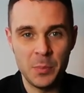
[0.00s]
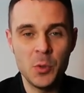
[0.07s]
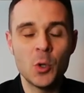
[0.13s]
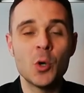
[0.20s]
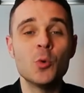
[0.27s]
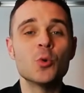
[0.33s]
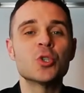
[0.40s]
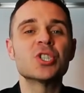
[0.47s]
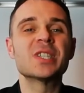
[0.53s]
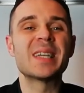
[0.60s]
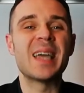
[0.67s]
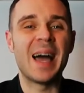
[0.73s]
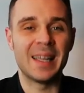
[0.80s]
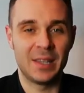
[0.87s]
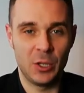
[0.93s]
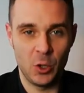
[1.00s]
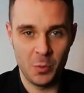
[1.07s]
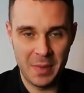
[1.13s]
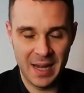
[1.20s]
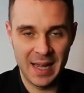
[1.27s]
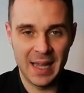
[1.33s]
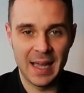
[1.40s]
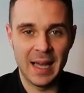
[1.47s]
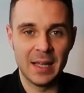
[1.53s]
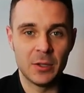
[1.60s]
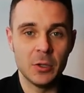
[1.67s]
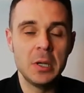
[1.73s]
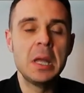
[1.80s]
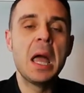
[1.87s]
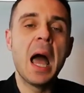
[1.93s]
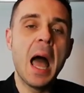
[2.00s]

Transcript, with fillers: più che uno scatto mancato,